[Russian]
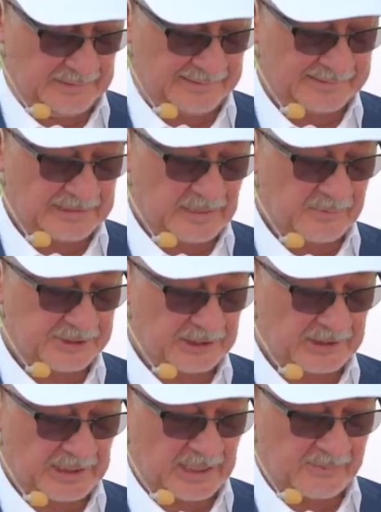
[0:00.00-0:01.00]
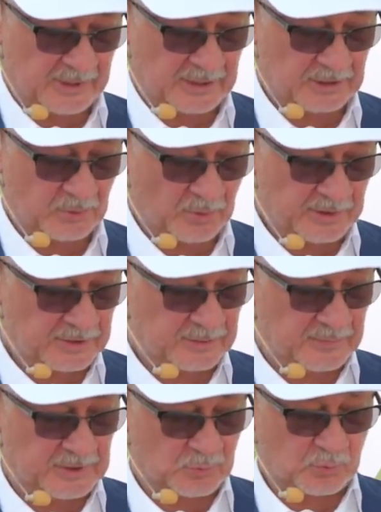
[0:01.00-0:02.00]
На самых читаемых электронных
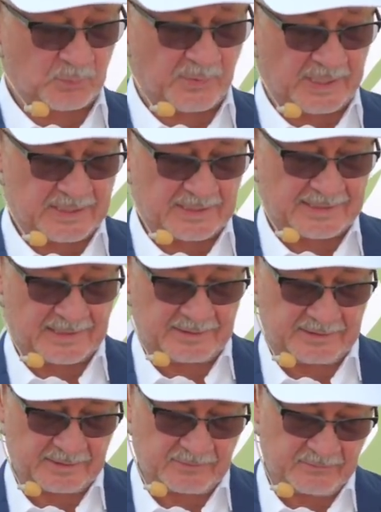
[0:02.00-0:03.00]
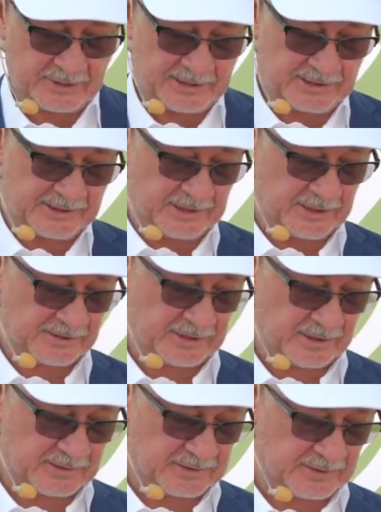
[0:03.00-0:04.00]
СМИ Тутбай и Онлайнер вышли серии
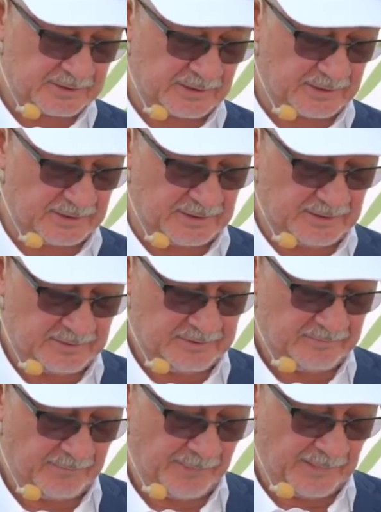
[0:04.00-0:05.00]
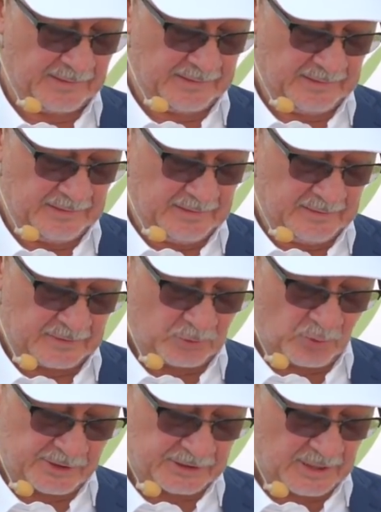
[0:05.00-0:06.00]
заказных статей,
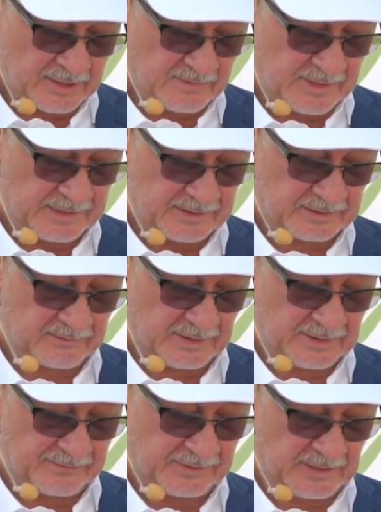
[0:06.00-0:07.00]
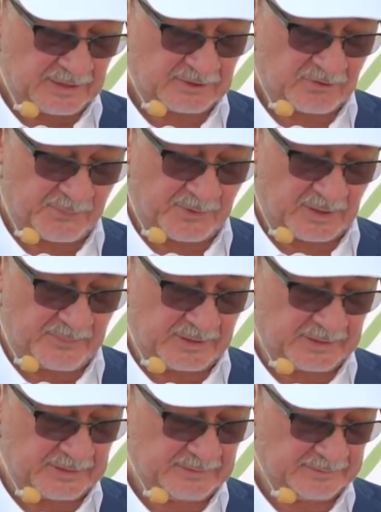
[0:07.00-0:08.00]
которые Skyway называли финансовой
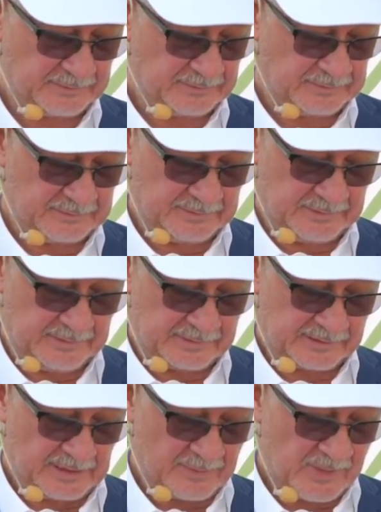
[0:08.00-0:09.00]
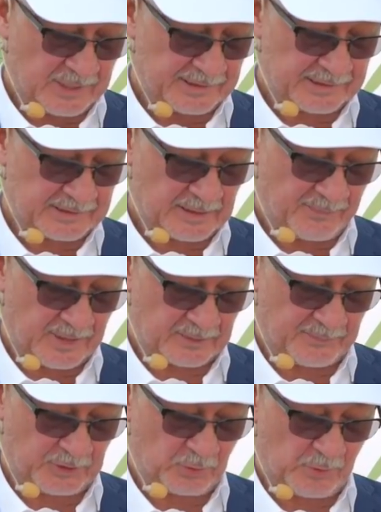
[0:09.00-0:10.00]
пирамидой, сам
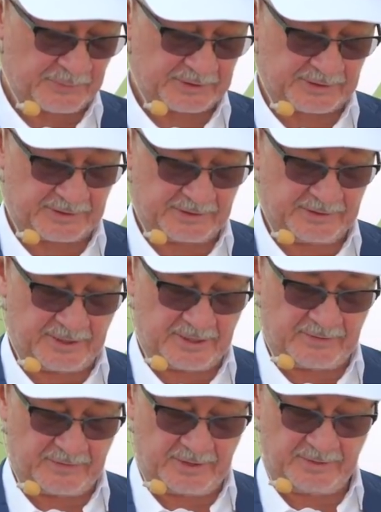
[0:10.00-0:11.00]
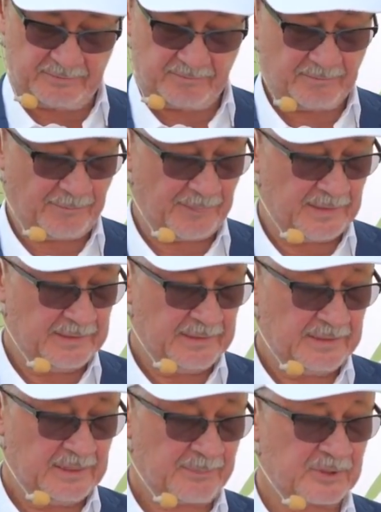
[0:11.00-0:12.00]
экотехнопарк Потемской деревней
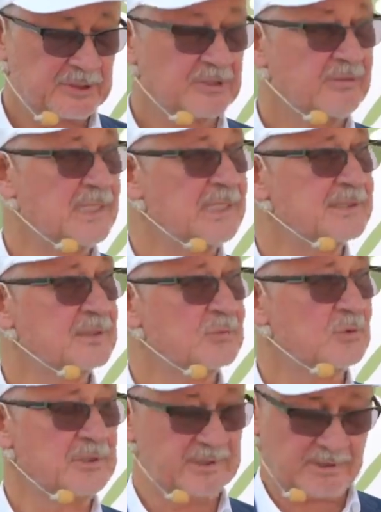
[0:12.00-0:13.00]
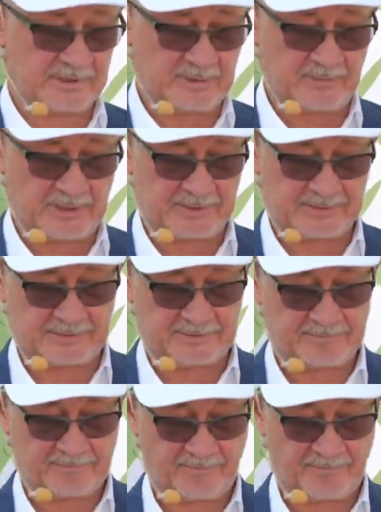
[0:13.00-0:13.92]
и призывали со мной разобраться –